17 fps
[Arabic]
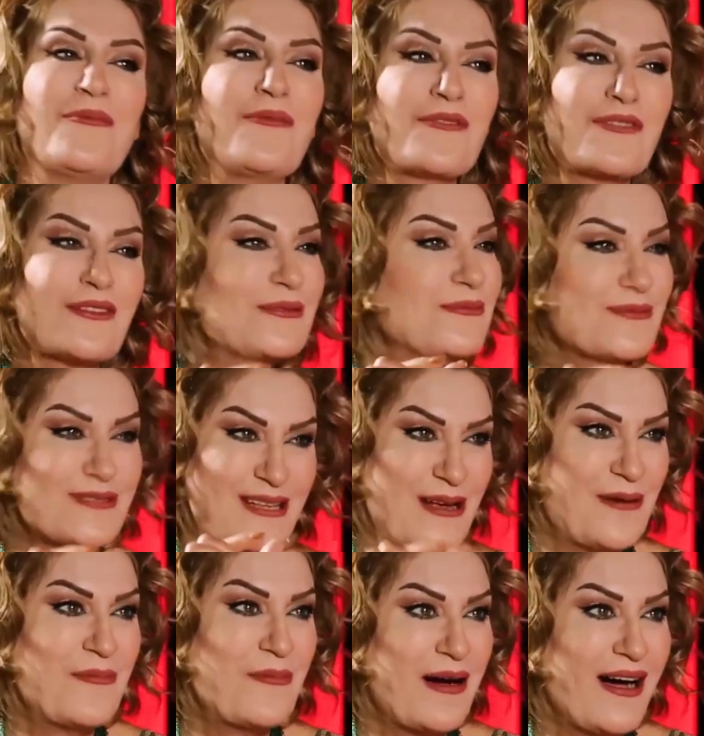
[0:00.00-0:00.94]
هو مو ضد
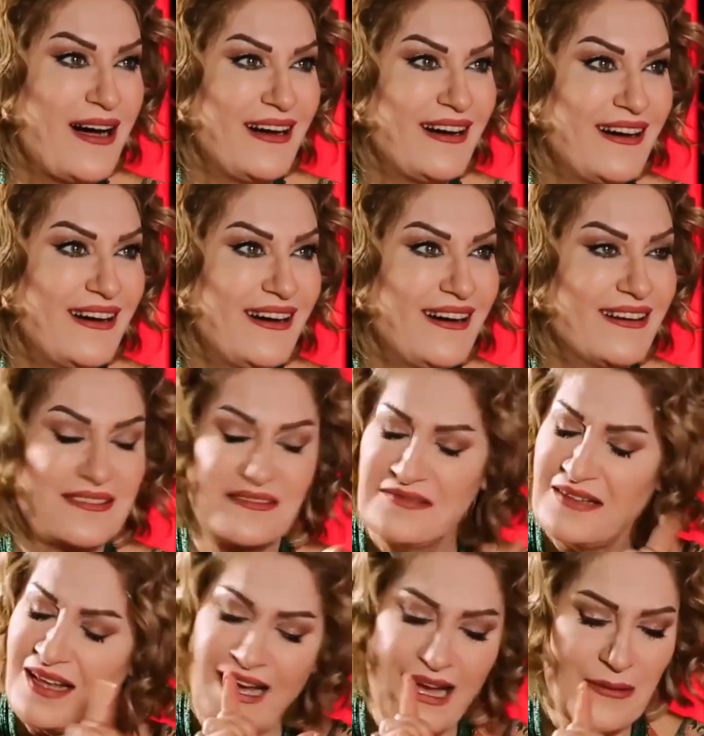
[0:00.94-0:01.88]
مسمى
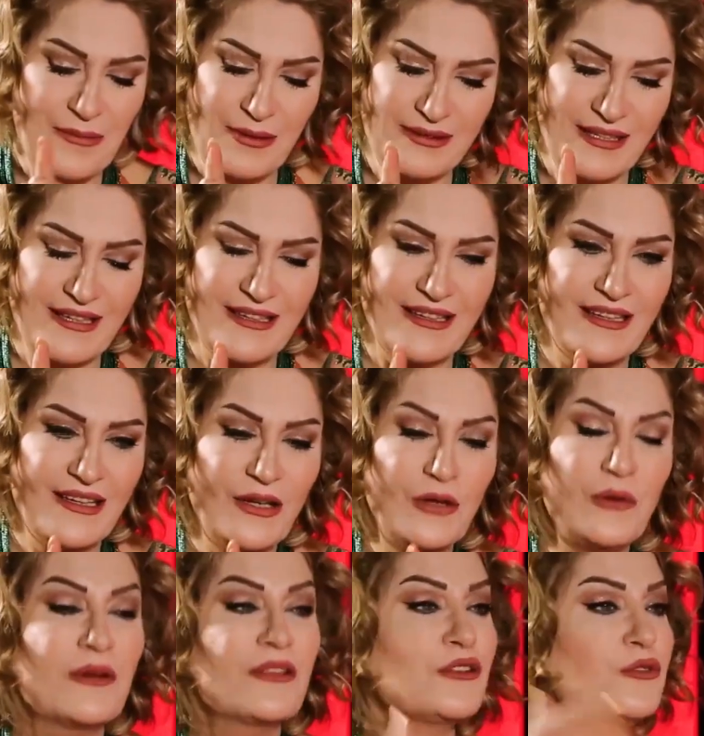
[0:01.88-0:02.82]
لا ابدا
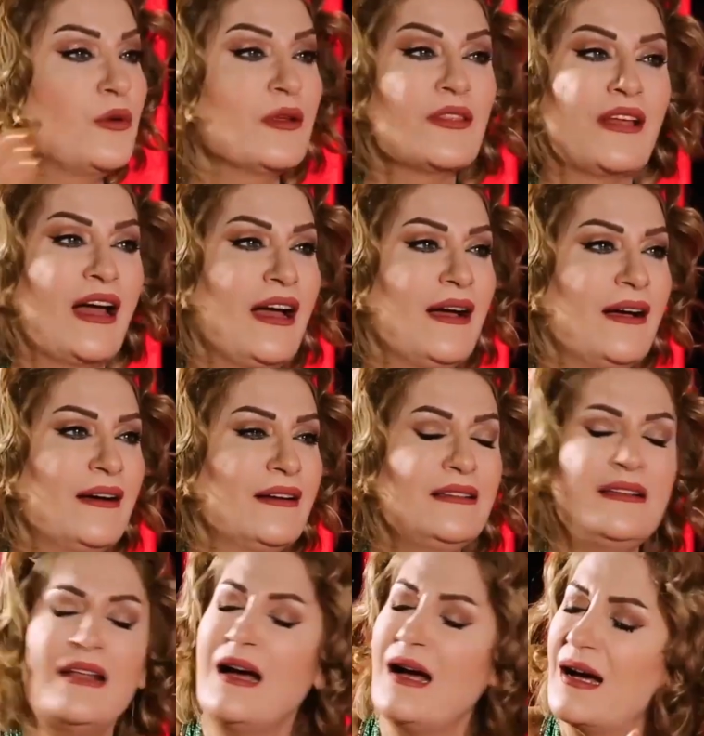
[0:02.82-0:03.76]
هو ضد مو ضد
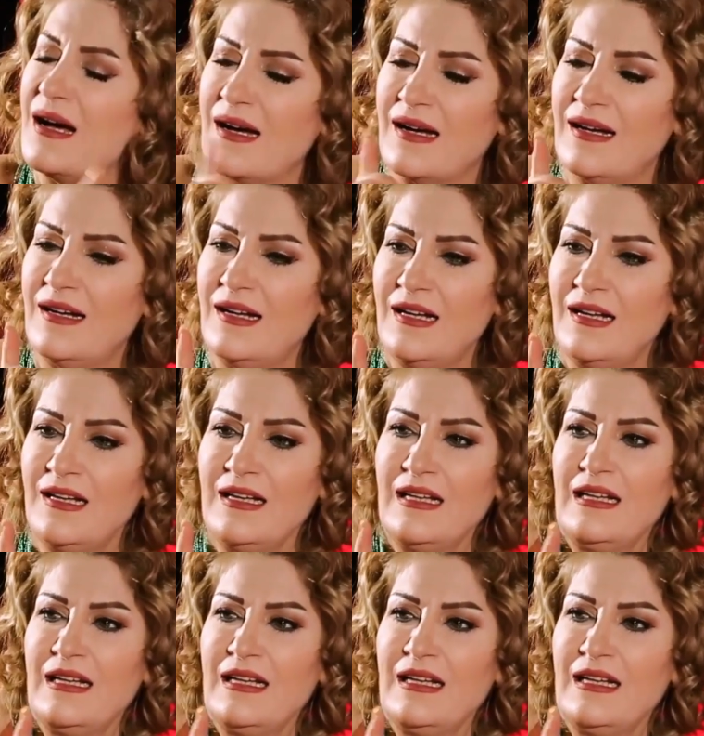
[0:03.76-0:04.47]
شخص لا حلو.